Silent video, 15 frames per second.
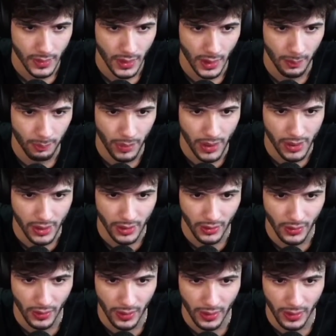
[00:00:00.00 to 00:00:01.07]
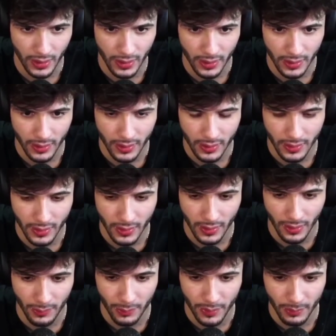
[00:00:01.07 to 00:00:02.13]
Que peixe, ele só... quer.
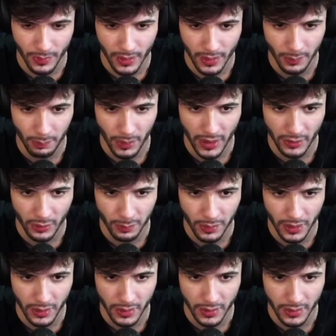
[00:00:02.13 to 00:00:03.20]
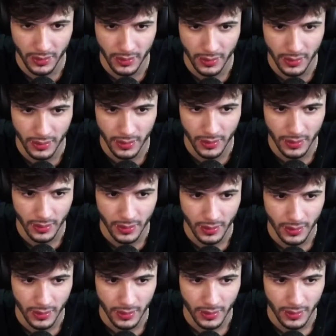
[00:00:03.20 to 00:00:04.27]
Ó, primeiro passo pra...
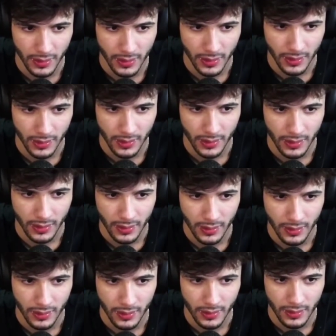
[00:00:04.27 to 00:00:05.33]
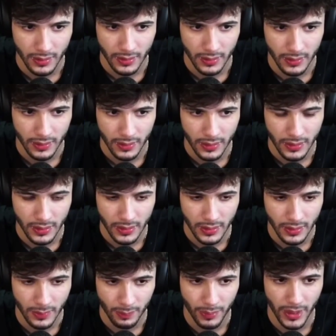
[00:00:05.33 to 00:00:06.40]
Ele tá falando pra mim que gosta de piaba.
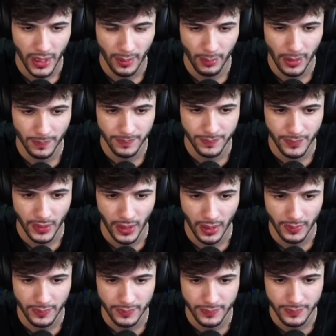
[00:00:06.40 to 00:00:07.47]
Piaba, tá.